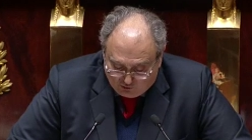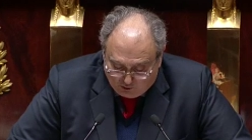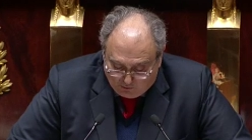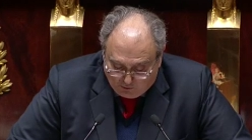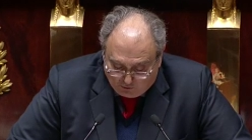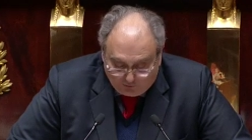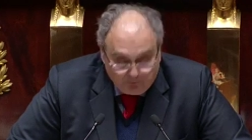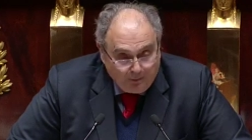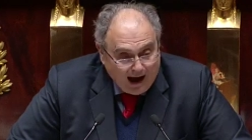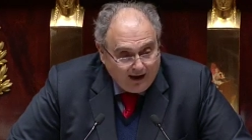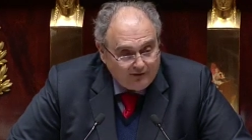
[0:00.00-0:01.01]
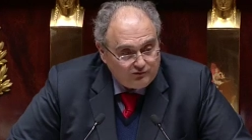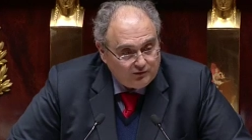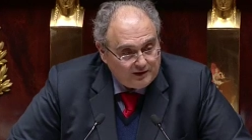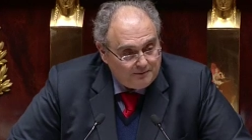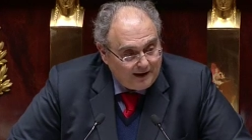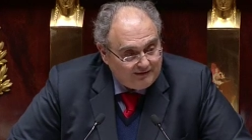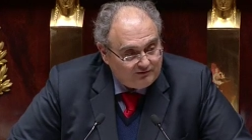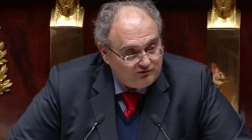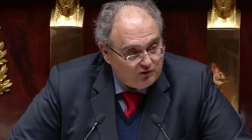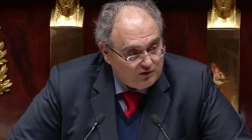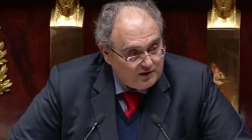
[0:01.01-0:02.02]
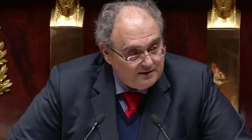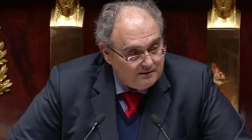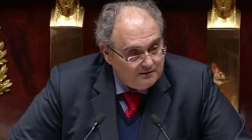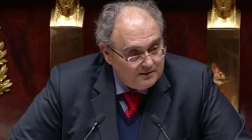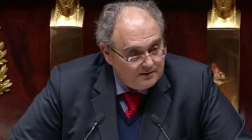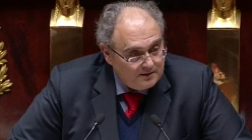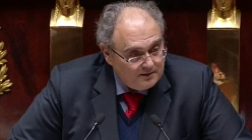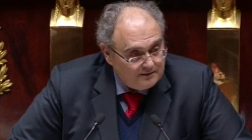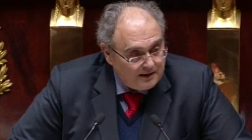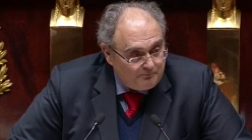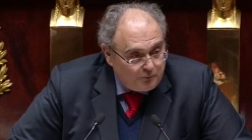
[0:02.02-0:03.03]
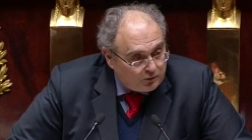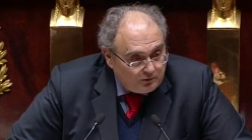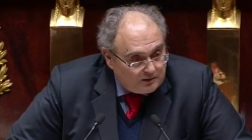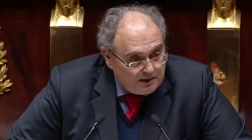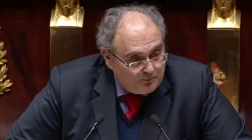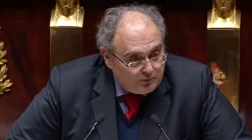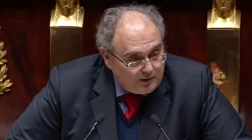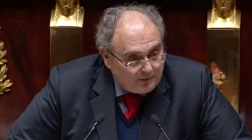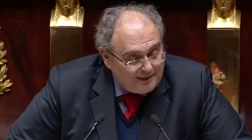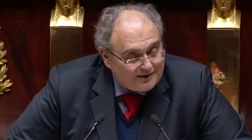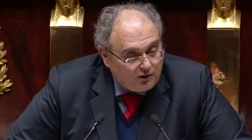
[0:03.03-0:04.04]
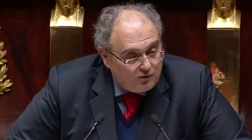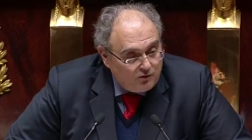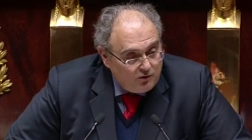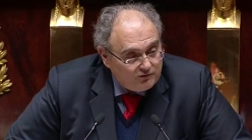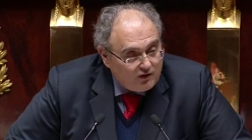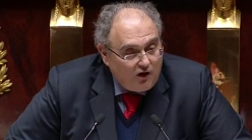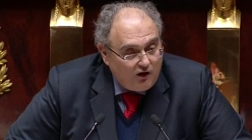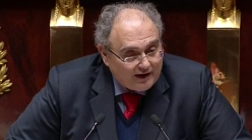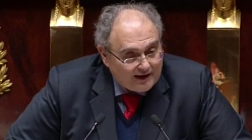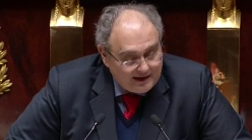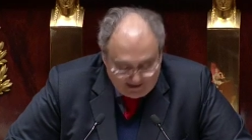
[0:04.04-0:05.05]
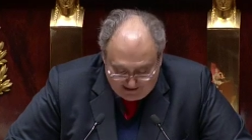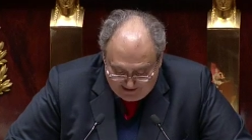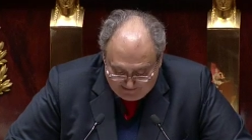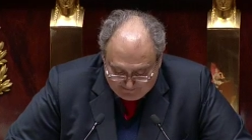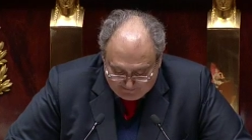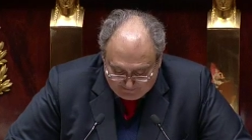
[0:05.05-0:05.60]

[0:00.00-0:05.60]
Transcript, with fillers: ne reposent pas sur des bases solides. N'importe qui peut les remettre en cause, en réalité.